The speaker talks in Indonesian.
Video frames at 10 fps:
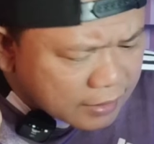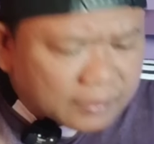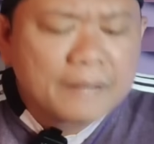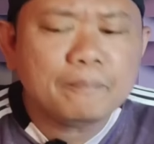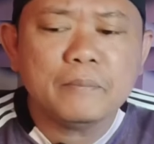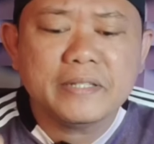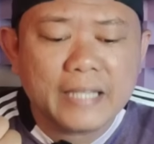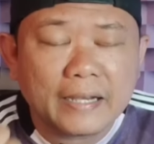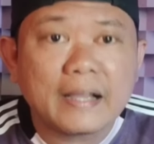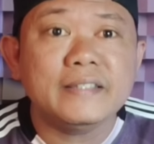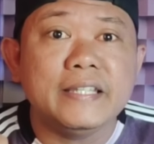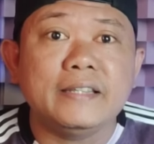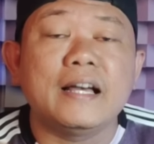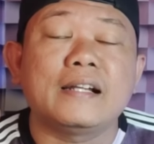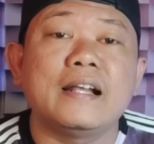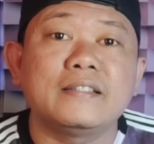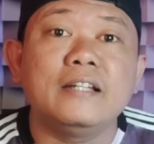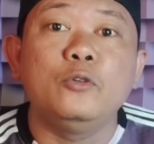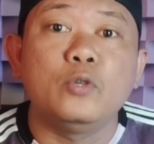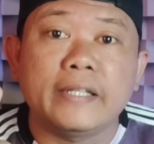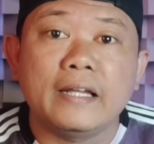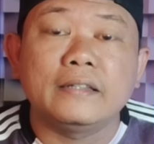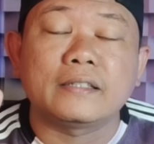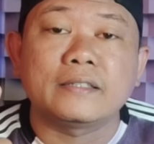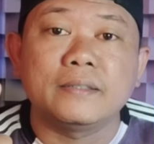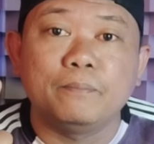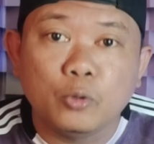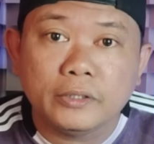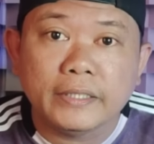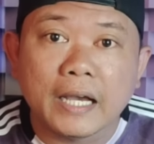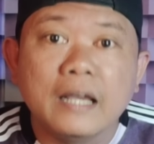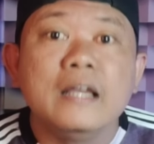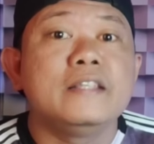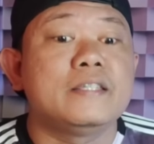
tetap menjaga cita rasa durian tersebut ya